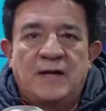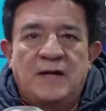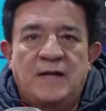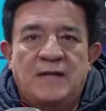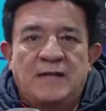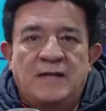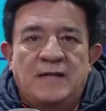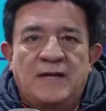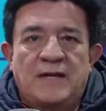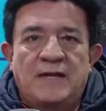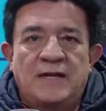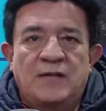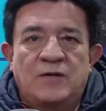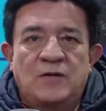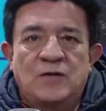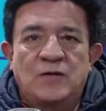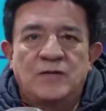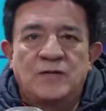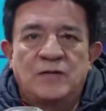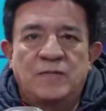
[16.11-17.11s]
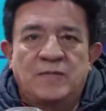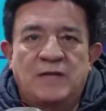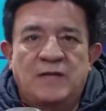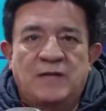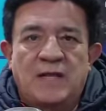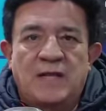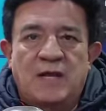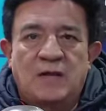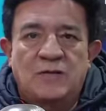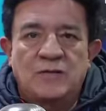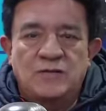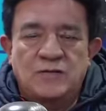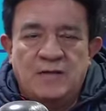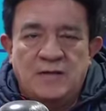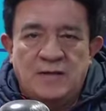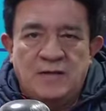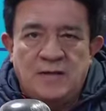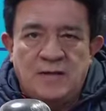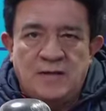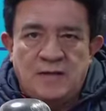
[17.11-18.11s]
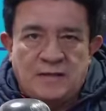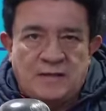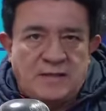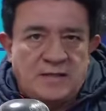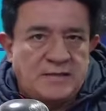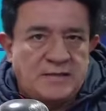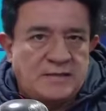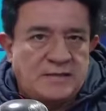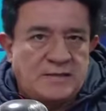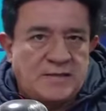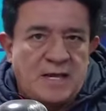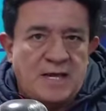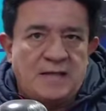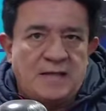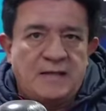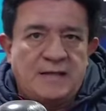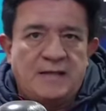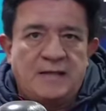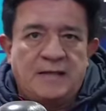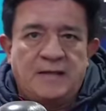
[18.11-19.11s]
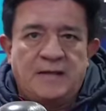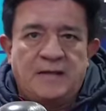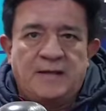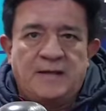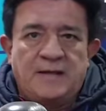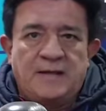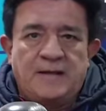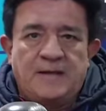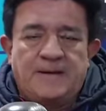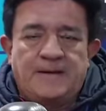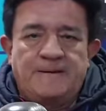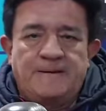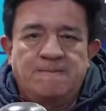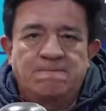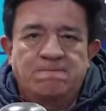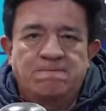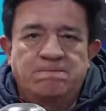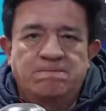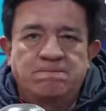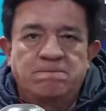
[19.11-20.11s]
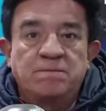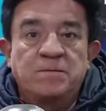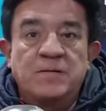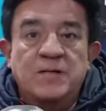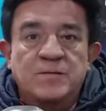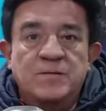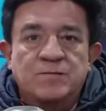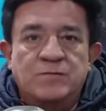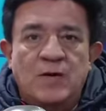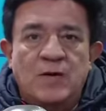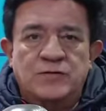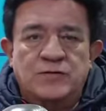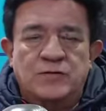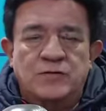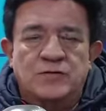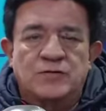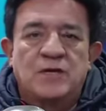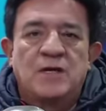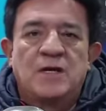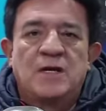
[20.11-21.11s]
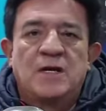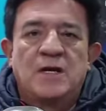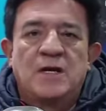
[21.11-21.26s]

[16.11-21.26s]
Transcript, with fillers: eh, trayendo los invitados que están eh, em, dispuestos